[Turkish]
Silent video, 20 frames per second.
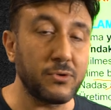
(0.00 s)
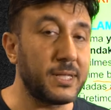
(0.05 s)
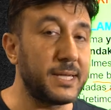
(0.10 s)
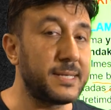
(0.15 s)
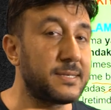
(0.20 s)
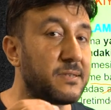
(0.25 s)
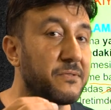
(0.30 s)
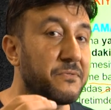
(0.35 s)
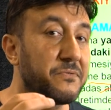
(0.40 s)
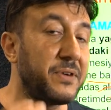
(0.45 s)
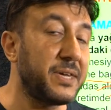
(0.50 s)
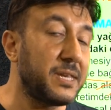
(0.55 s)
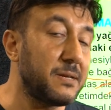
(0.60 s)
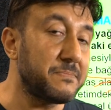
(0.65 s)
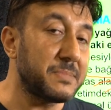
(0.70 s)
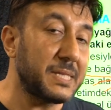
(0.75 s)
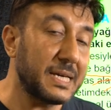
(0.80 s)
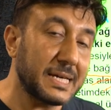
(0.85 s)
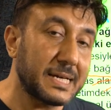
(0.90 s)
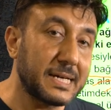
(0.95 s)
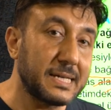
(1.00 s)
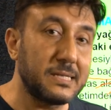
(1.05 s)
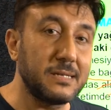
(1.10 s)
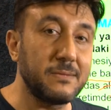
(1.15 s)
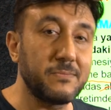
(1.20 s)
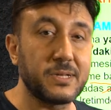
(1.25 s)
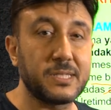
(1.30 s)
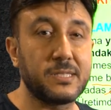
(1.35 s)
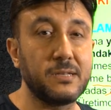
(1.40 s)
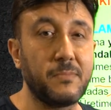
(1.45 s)
Dolayısıyla verim de
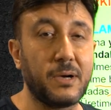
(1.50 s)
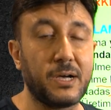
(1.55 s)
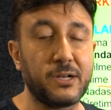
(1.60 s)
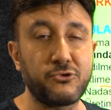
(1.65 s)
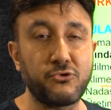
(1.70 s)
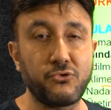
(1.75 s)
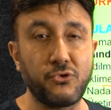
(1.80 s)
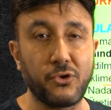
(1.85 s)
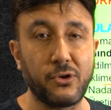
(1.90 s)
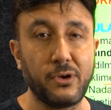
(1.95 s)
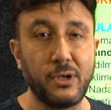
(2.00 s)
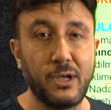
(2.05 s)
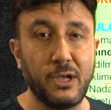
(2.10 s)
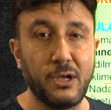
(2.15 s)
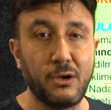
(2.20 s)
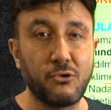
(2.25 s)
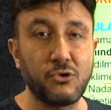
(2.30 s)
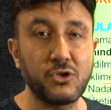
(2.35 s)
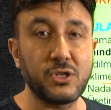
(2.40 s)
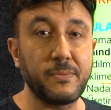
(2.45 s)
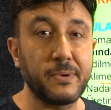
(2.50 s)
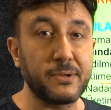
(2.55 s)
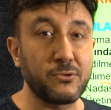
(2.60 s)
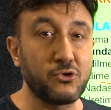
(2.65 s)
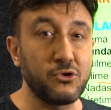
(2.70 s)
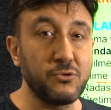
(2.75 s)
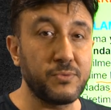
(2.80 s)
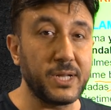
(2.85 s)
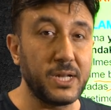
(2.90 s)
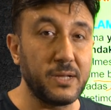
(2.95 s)
gıdım gıdım artıyor. O
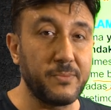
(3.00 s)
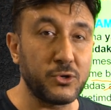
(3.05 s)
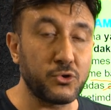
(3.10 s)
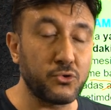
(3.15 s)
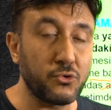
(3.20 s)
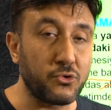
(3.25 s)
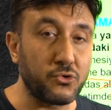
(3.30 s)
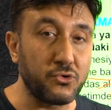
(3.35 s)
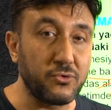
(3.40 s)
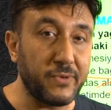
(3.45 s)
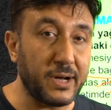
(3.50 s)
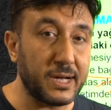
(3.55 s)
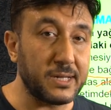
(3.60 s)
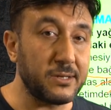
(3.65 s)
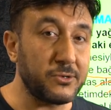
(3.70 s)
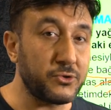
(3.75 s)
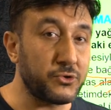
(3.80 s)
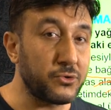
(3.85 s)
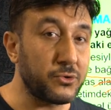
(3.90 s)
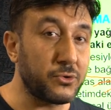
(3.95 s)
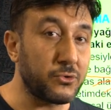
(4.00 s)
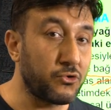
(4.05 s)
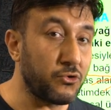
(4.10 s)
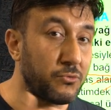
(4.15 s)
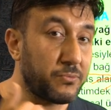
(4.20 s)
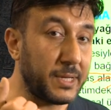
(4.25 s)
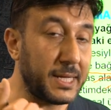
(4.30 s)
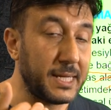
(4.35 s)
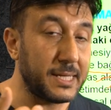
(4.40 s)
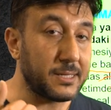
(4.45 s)
zaman gübreleme sorunu vardır. Çünkü
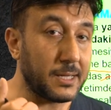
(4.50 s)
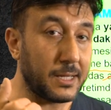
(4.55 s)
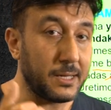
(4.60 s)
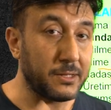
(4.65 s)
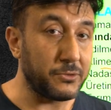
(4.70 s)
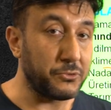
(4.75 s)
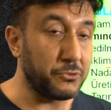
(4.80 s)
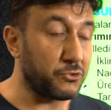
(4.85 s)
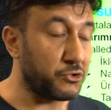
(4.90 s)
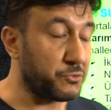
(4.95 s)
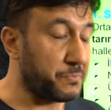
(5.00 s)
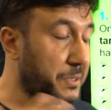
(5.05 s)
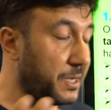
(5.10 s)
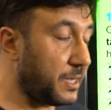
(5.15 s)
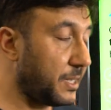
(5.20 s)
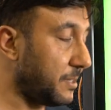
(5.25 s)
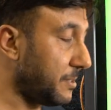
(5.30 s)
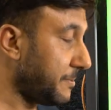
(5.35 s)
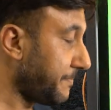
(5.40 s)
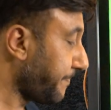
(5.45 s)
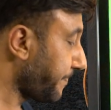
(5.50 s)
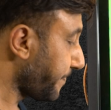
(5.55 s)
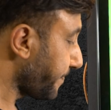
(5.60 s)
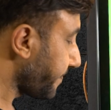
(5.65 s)
gübreyi ithal alıyoruz. Pahalı.